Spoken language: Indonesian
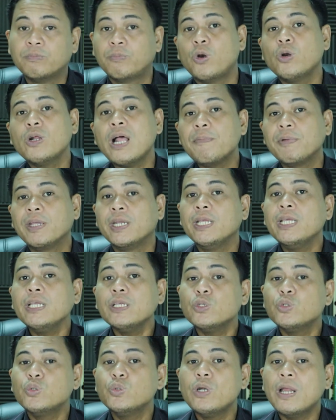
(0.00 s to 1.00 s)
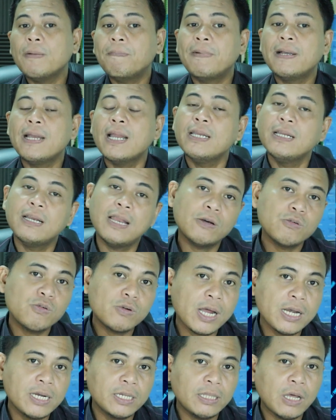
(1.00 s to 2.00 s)
Program ini sudah pernah
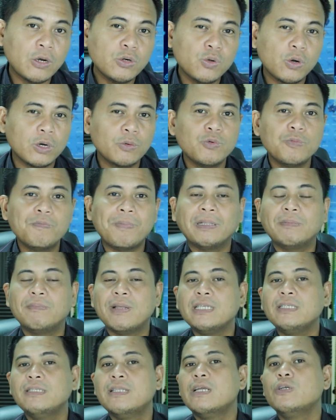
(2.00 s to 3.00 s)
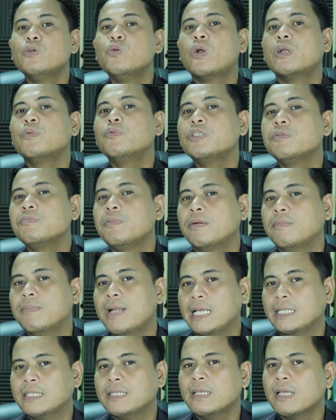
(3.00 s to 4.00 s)
dilakukan di tahun 2014 dan 2019.
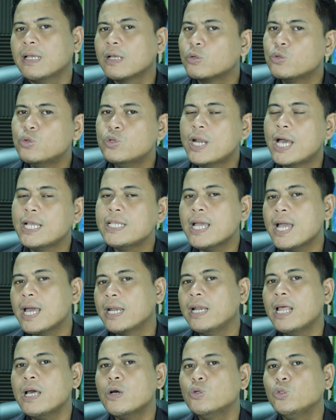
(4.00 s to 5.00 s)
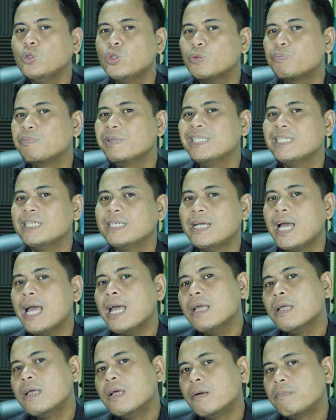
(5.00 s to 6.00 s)
Gunanya adalah untuk
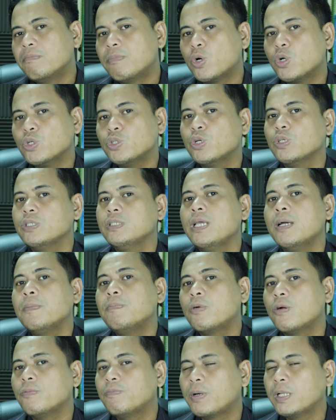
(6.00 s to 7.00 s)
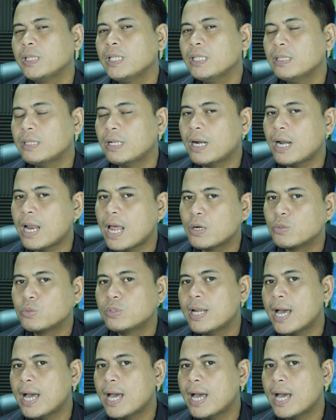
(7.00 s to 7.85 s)
mencegah merosotnya properti terlalu